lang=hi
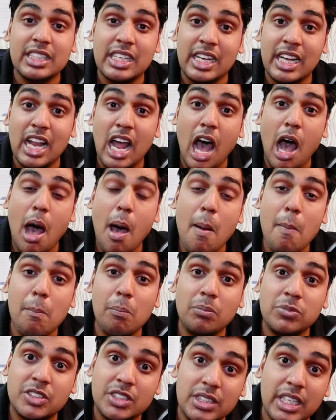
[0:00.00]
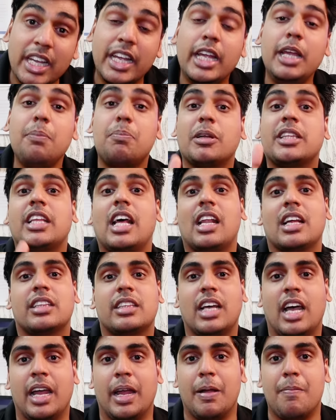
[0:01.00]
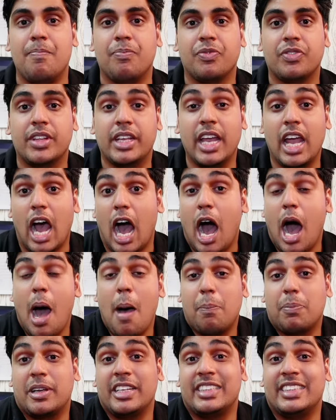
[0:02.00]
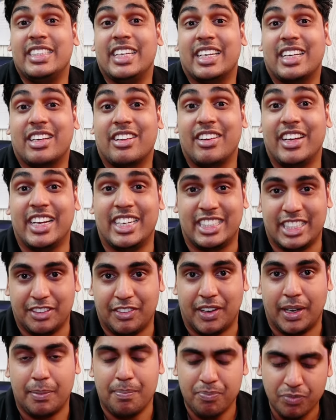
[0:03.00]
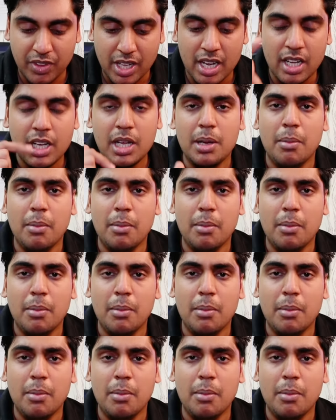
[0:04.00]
इस नाम से ही पता लगता है कि आप कितनी क्रिएटिव हैं